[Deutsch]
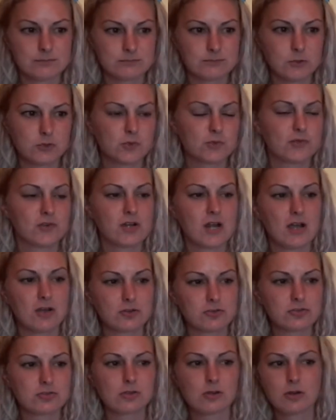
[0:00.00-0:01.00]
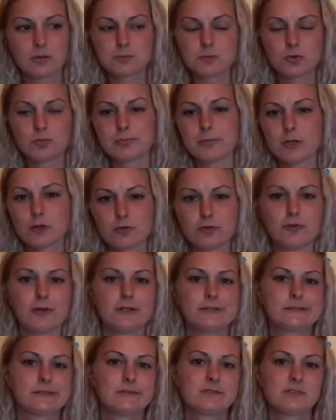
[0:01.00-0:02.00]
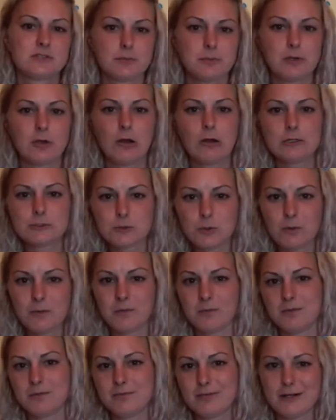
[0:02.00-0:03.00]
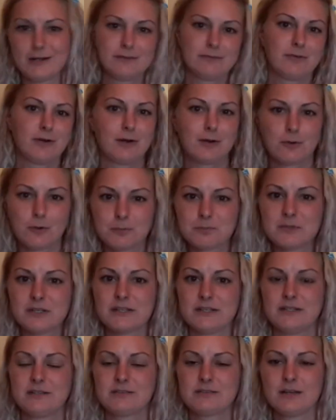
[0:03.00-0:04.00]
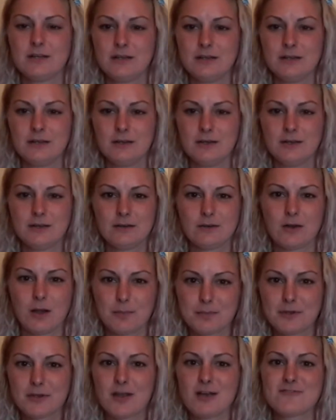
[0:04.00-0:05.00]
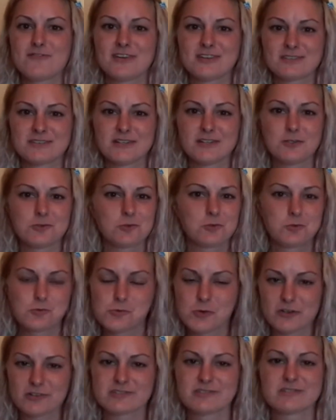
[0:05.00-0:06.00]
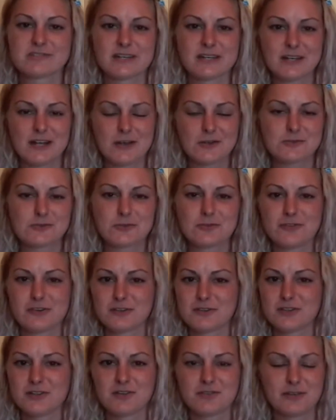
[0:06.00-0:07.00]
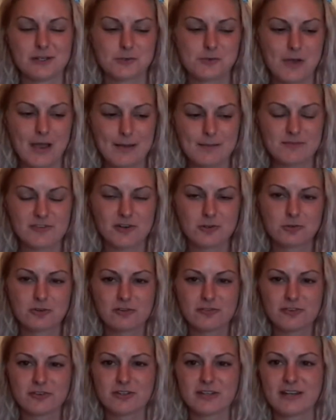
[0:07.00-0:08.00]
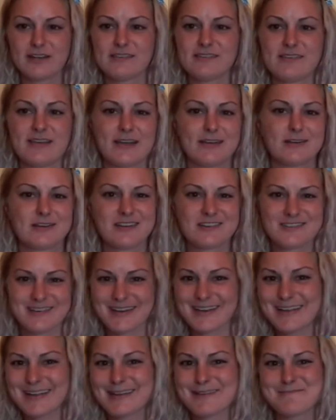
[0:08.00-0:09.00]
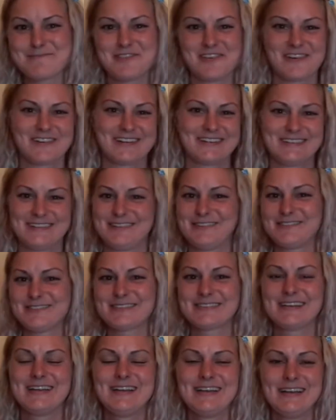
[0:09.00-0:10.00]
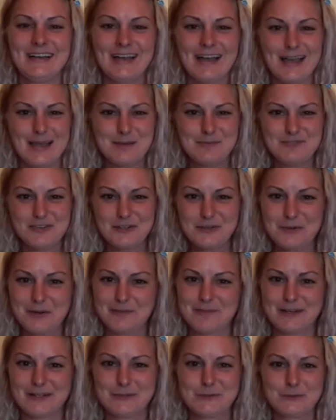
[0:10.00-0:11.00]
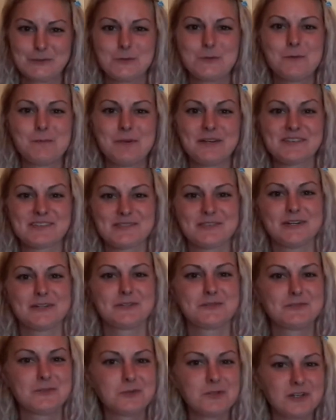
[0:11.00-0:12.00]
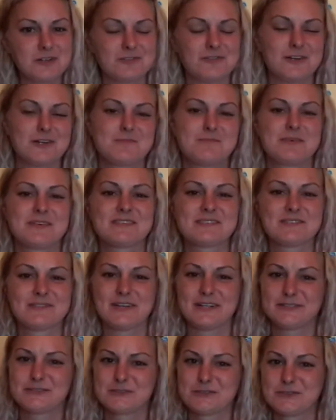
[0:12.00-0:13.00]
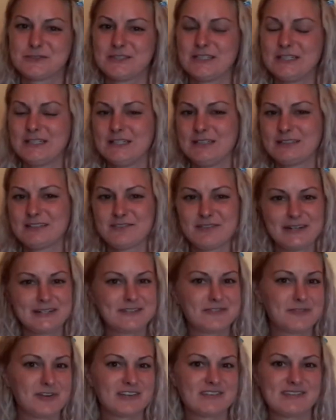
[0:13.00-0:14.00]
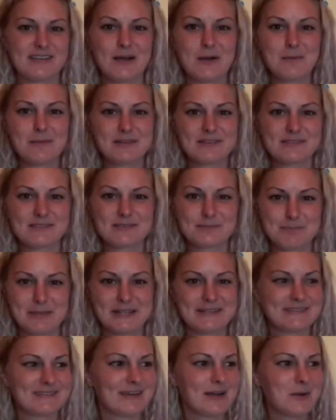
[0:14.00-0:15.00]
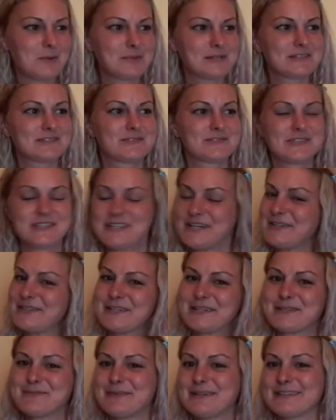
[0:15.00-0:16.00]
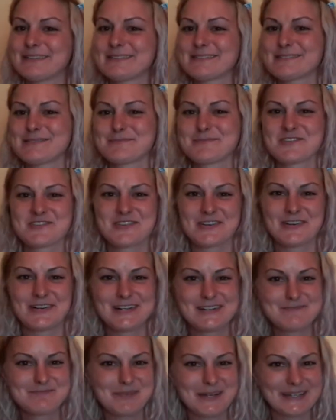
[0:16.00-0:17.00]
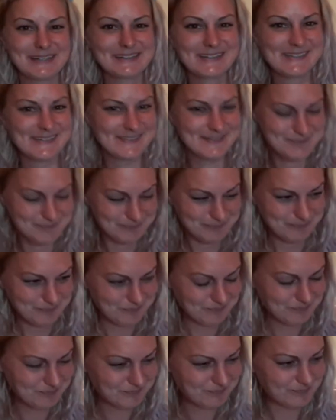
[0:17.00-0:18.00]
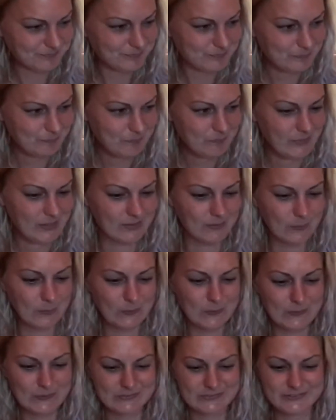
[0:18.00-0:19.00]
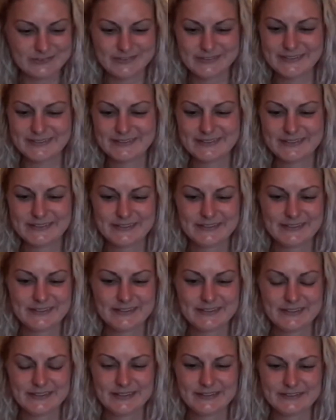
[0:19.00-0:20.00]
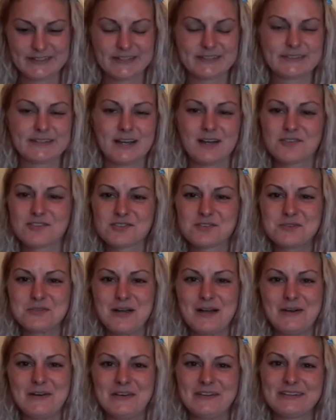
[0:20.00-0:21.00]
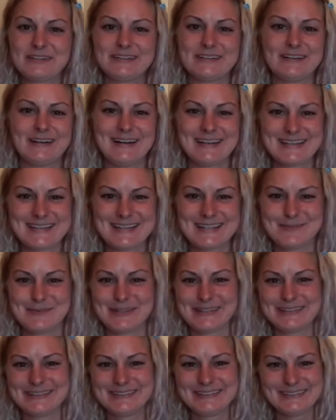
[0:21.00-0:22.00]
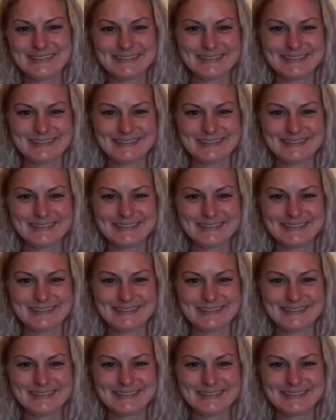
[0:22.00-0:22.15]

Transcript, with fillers: was von außen kommt und mir gefällt, das nehme ich halt an. Weil warum nicht? Habe ich ja verdient und du hast es genauso verdient, weil du einfach nur für dein Sein Geschenke empfangen darfst. Einfach nur, weil du du bist, weil du wundervoll bist, weil du die Welt verzauberst, bezauberst, wie auch immer, zum Strahlen bringst. Und dann darfst du auch annehmen.